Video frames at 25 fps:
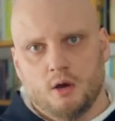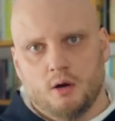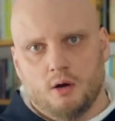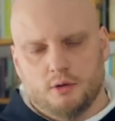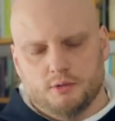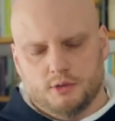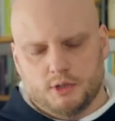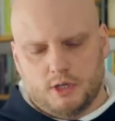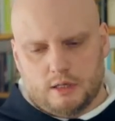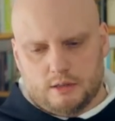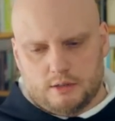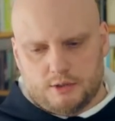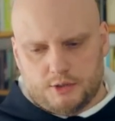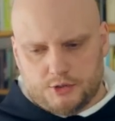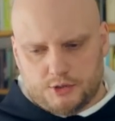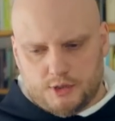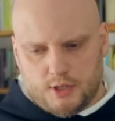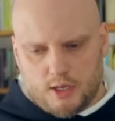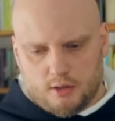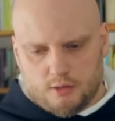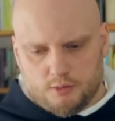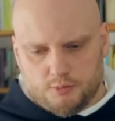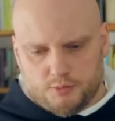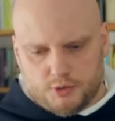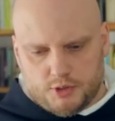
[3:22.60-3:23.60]
On kiedyś
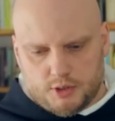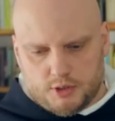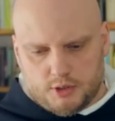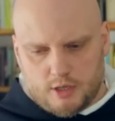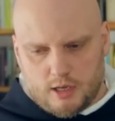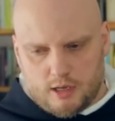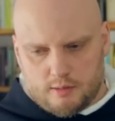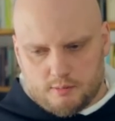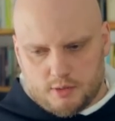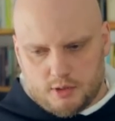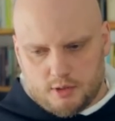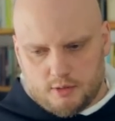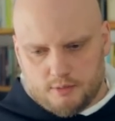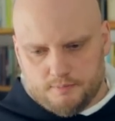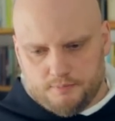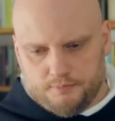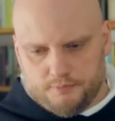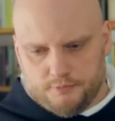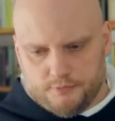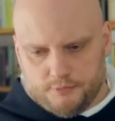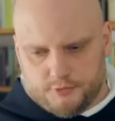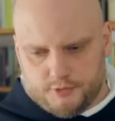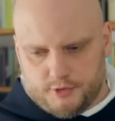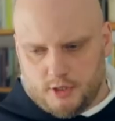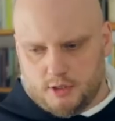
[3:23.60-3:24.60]
stanął przed nami,
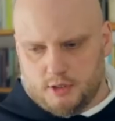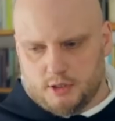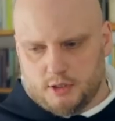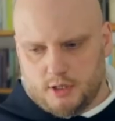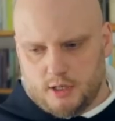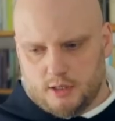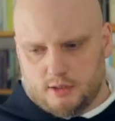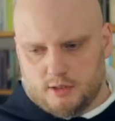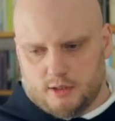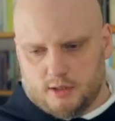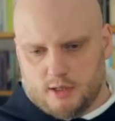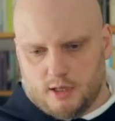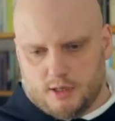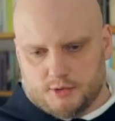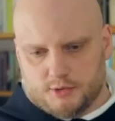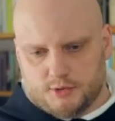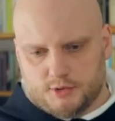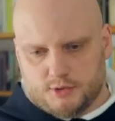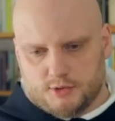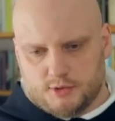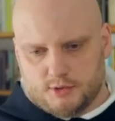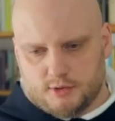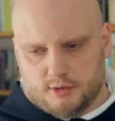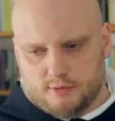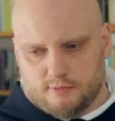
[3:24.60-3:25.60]
wtedy, kiedy
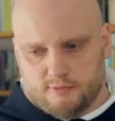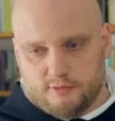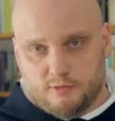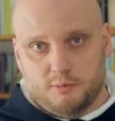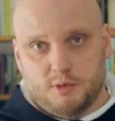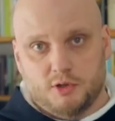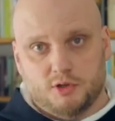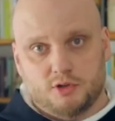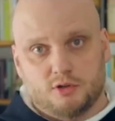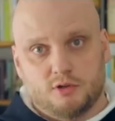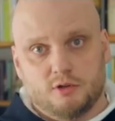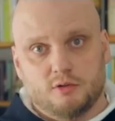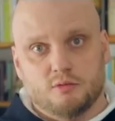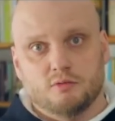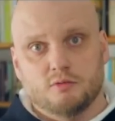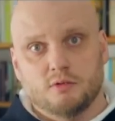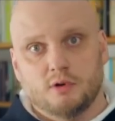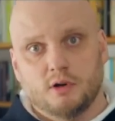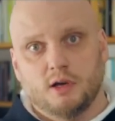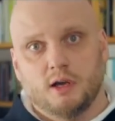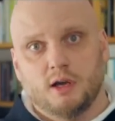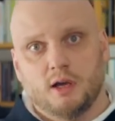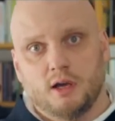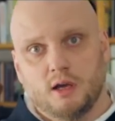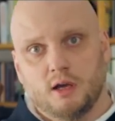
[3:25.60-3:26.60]
nas wymyślił,
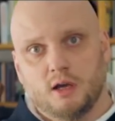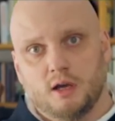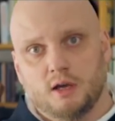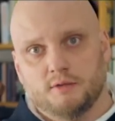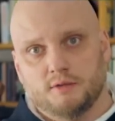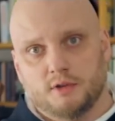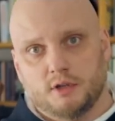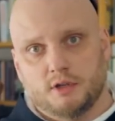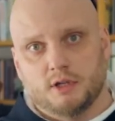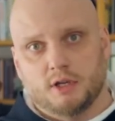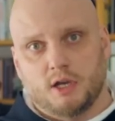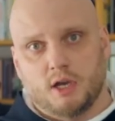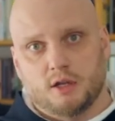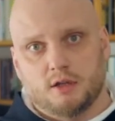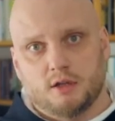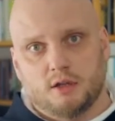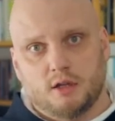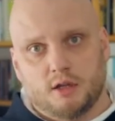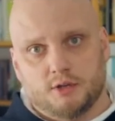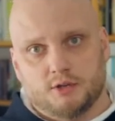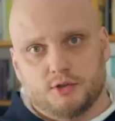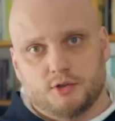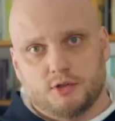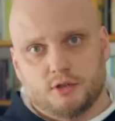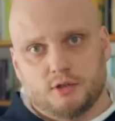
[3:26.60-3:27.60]
wtedy, kiedy
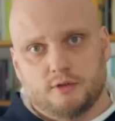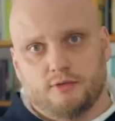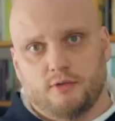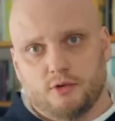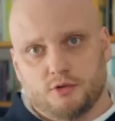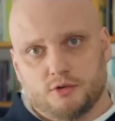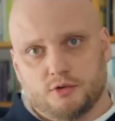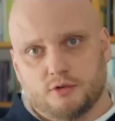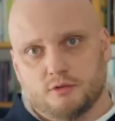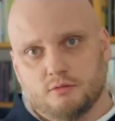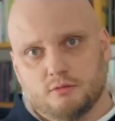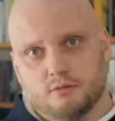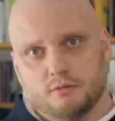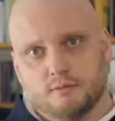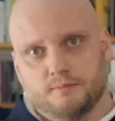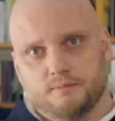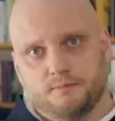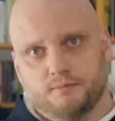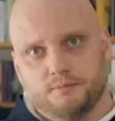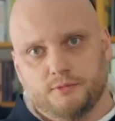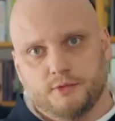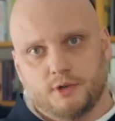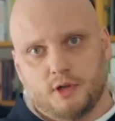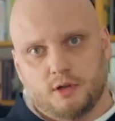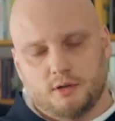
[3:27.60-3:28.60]
nas stworzył,
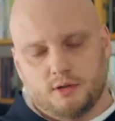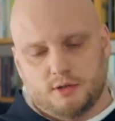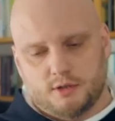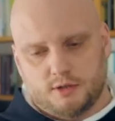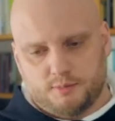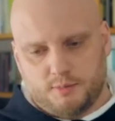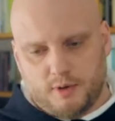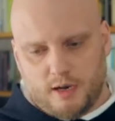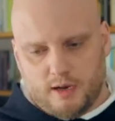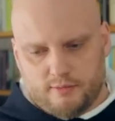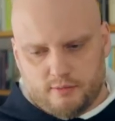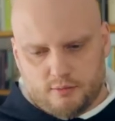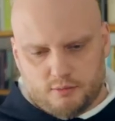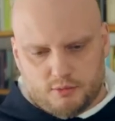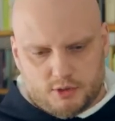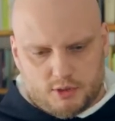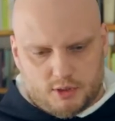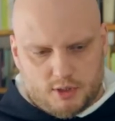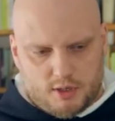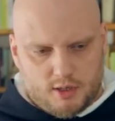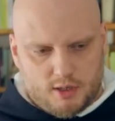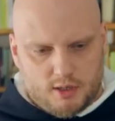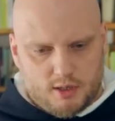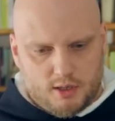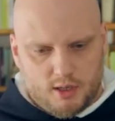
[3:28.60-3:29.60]
kiedy sprawił,
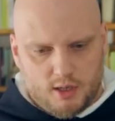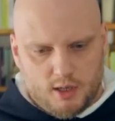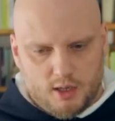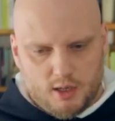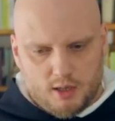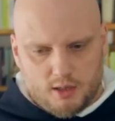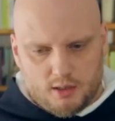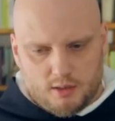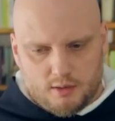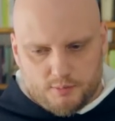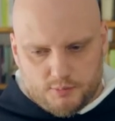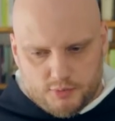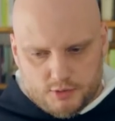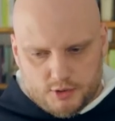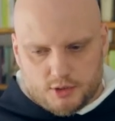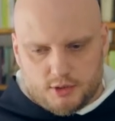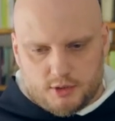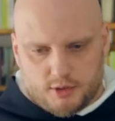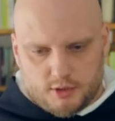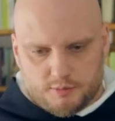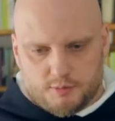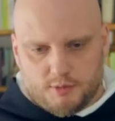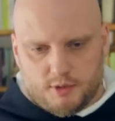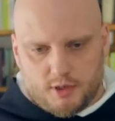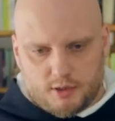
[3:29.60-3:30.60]
że e,
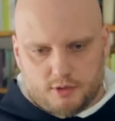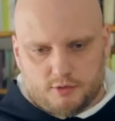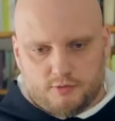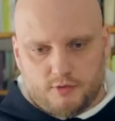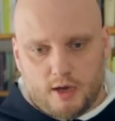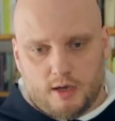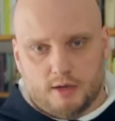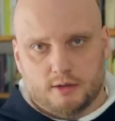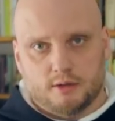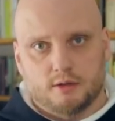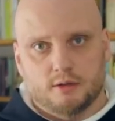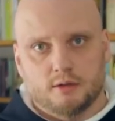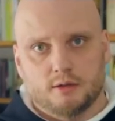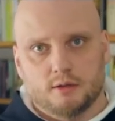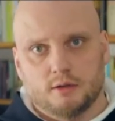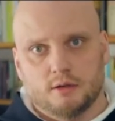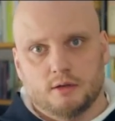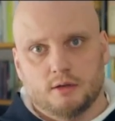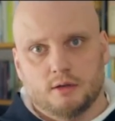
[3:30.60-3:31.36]
przyszliśmy na świat.